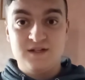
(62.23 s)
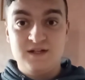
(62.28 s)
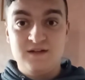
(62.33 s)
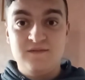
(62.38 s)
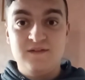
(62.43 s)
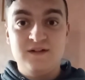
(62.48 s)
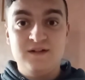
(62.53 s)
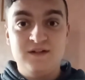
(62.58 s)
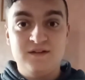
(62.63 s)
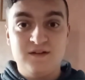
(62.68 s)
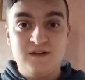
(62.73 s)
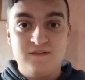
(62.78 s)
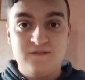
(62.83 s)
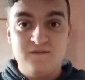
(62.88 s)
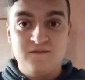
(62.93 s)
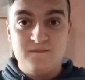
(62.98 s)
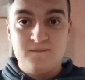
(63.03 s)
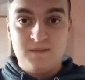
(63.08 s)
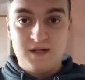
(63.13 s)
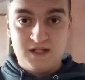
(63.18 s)
il 26
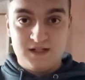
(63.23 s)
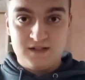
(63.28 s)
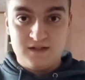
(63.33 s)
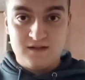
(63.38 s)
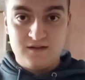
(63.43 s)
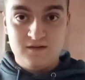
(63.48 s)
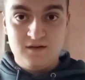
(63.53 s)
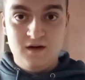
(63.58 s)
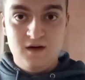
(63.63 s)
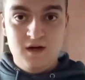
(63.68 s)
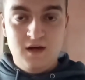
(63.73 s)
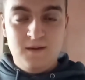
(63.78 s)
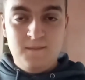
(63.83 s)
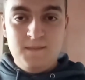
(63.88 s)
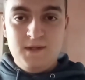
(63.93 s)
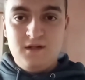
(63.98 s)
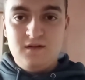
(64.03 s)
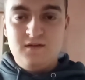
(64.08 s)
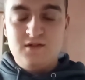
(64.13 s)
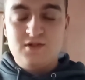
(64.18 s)
marzo
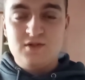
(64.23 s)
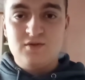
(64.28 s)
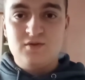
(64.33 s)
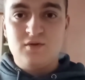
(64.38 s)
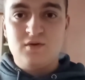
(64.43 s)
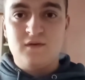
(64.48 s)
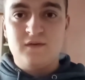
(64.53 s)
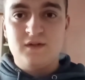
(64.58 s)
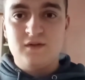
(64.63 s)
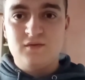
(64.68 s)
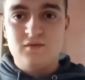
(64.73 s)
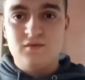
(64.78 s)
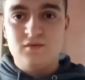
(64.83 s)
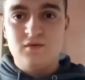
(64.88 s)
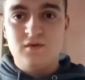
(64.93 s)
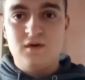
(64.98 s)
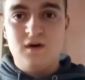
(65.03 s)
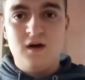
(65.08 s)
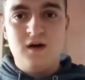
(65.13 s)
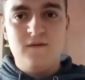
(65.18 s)

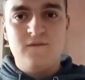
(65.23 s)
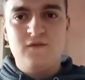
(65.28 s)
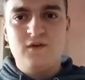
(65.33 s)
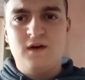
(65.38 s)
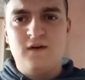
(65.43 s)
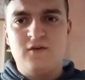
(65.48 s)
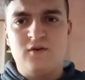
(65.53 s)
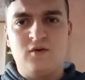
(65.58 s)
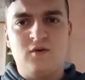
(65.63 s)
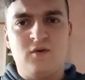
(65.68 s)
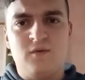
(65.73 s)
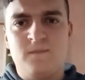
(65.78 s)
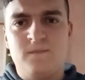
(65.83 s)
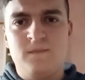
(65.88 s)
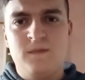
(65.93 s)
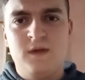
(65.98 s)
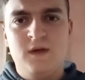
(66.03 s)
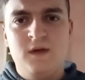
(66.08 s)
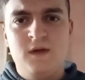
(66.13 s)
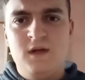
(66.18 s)
1941 a Fugarolo,
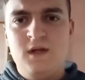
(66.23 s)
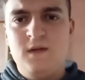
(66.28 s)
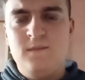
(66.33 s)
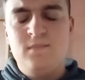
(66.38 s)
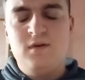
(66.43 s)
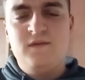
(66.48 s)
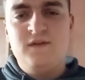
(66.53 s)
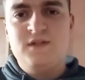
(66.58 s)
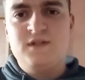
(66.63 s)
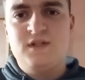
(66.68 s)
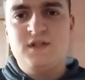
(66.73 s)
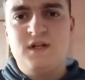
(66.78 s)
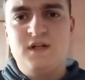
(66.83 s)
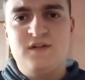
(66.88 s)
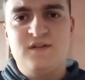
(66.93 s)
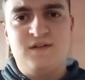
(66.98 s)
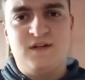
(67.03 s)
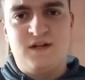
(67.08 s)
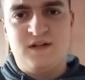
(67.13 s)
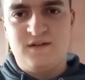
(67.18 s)
in provincia di
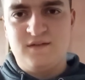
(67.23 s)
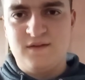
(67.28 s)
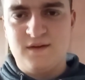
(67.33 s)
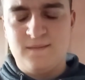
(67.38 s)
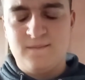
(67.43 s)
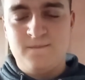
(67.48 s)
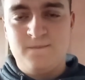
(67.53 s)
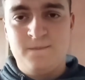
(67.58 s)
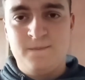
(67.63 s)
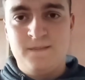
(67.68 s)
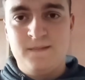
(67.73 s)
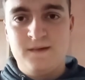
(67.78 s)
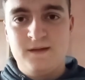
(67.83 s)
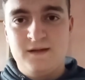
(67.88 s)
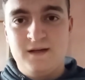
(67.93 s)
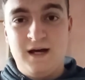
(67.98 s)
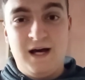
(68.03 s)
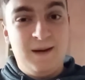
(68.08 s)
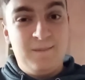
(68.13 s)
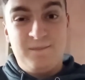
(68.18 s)
Alessandria.
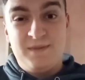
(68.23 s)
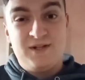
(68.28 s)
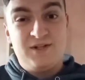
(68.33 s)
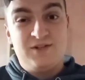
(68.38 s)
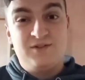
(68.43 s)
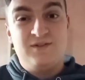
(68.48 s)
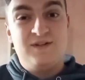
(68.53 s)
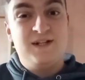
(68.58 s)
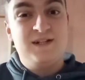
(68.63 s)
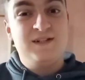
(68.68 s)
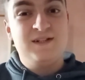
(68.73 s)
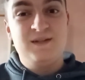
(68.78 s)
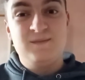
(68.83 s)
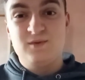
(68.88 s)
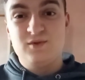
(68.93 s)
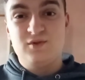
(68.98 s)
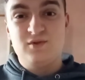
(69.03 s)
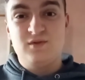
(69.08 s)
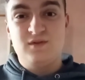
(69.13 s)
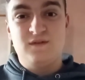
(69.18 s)
Appassionata di
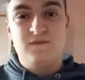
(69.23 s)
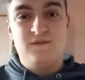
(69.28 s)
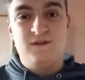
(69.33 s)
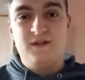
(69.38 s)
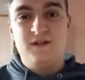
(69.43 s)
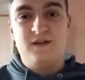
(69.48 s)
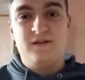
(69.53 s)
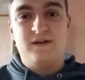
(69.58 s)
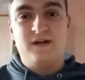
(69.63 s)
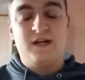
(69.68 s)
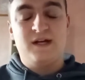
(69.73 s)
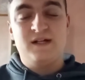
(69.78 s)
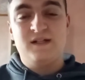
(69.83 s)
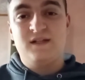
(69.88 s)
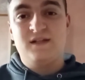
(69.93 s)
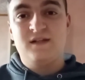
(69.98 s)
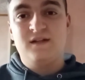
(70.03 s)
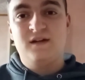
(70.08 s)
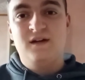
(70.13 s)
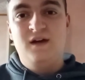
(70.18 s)
motori fin da
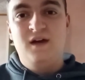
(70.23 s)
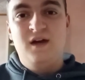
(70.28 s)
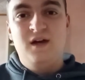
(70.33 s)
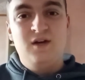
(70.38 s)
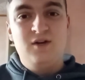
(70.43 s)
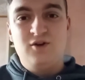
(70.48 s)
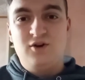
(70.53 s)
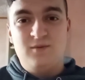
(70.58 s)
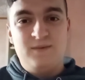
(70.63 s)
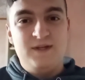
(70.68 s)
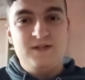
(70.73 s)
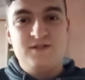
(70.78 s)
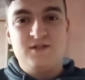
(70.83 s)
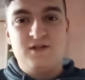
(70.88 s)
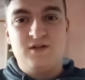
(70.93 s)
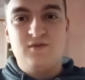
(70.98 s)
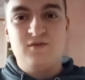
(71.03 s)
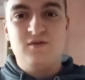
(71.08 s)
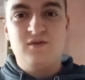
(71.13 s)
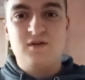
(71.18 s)
ragazza, comincia
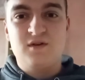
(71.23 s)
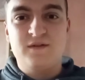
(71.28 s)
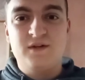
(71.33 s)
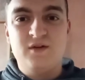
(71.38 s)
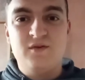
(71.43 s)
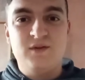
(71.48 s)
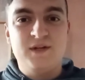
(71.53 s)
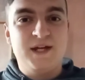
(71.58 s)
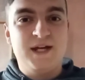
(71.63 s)
a correre con